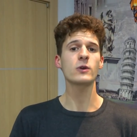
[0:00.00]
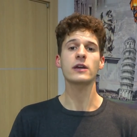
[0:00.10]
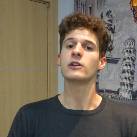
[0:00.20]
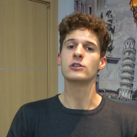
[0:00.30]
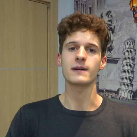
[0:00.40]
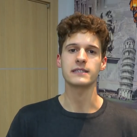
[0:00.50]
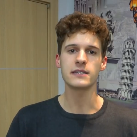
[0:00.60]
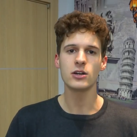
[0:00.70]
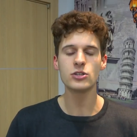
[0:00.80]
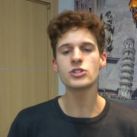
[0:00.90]
qui con le domande
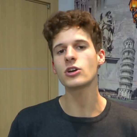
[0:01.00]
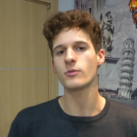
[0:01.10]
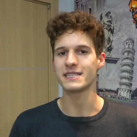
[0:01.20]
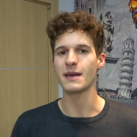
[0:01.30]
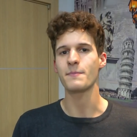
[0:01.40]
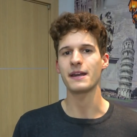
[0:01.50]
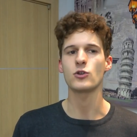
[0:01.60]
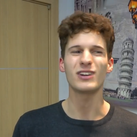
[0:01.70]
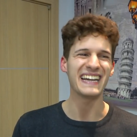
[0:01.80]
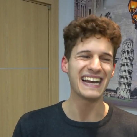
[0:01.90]
di oggi, come sempre
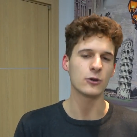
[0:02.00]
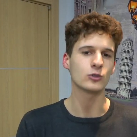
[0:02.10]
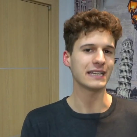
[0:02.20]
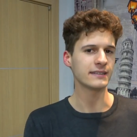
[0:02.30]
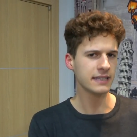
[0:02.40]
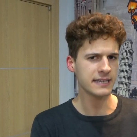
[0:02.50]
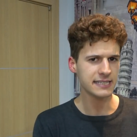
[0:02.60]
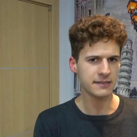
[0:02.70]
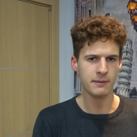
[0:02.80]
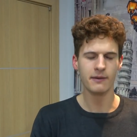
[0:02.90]
non ne leggo
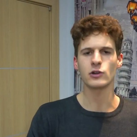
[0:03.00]
tantissime ma